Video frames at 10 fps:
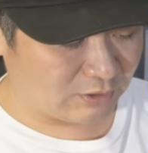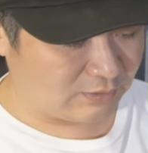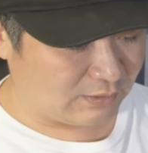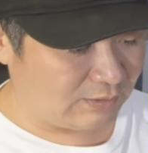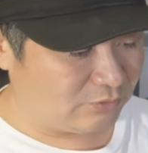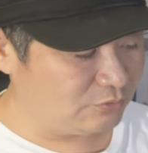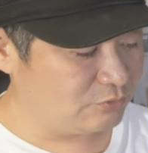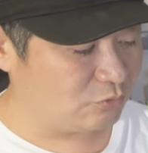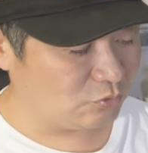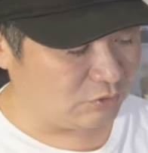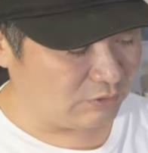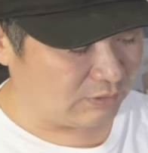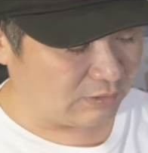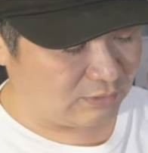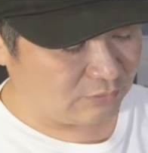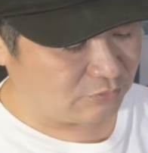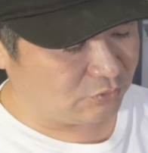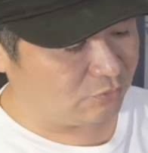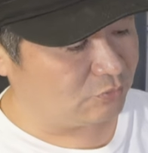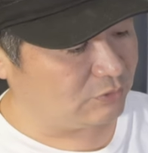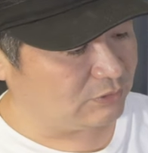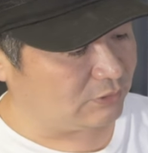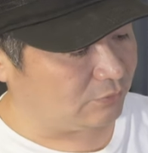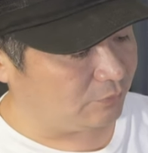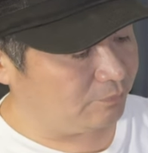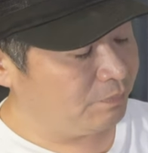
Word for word: らったらということにはなってくると思うんですけど、